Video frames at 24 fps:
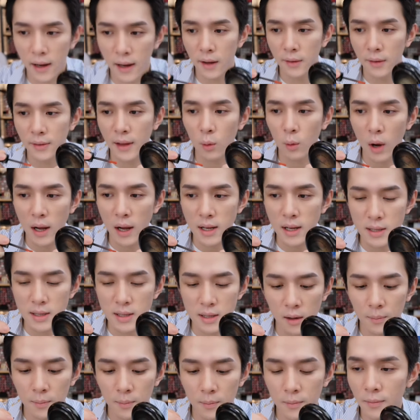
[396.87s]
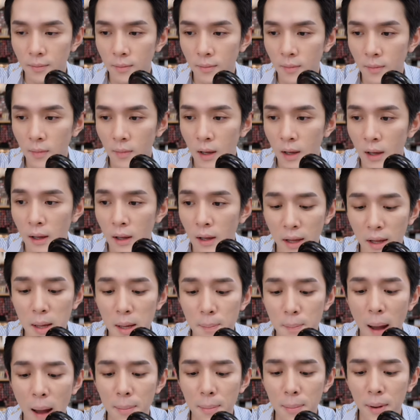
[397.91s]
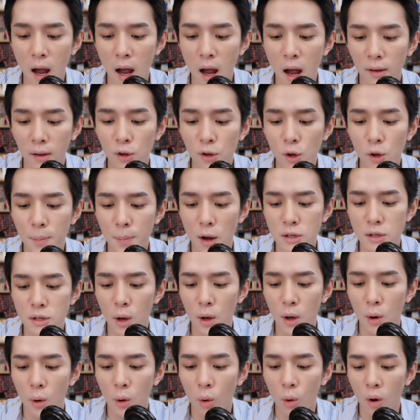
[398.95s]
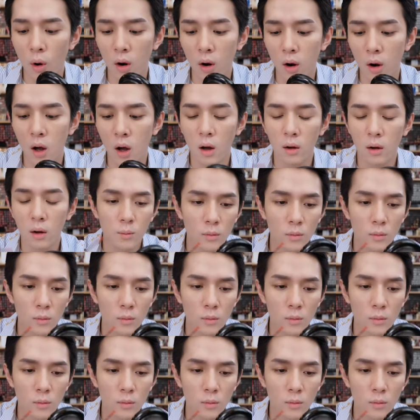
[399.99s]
了，南瓜色。内衣拍不了，那就表示没有货了。